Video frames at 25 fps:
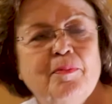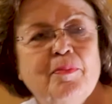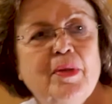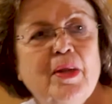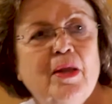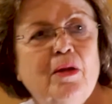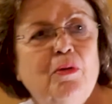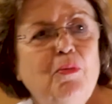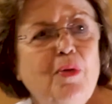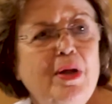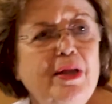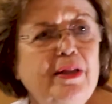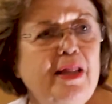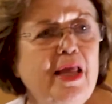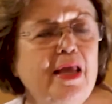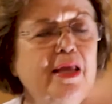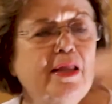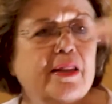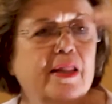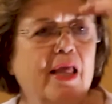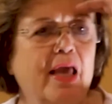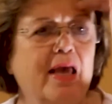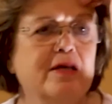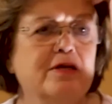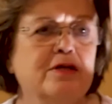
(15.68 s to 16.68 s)
Isso uma da
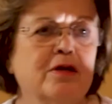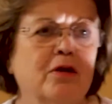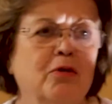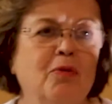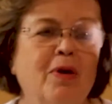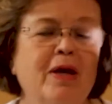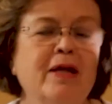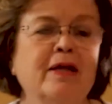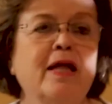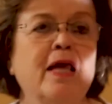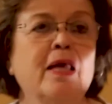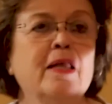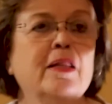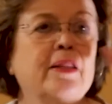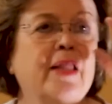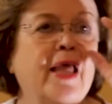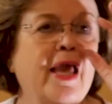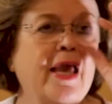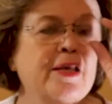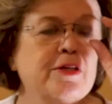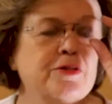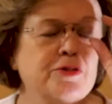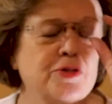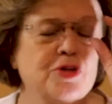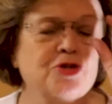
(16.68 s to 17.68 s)
parte é política. Uma
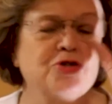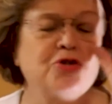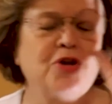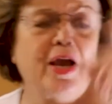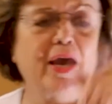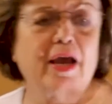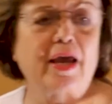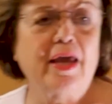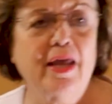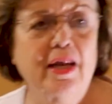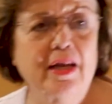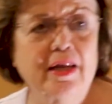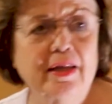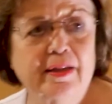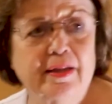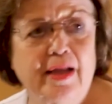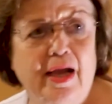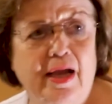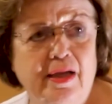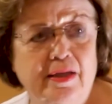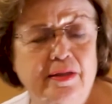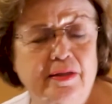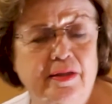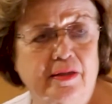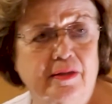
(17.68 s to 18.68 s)
tendência, já é
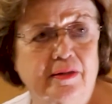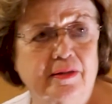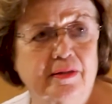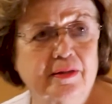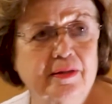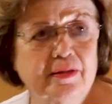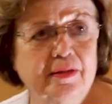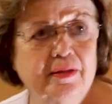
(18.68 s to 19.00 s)
realidade.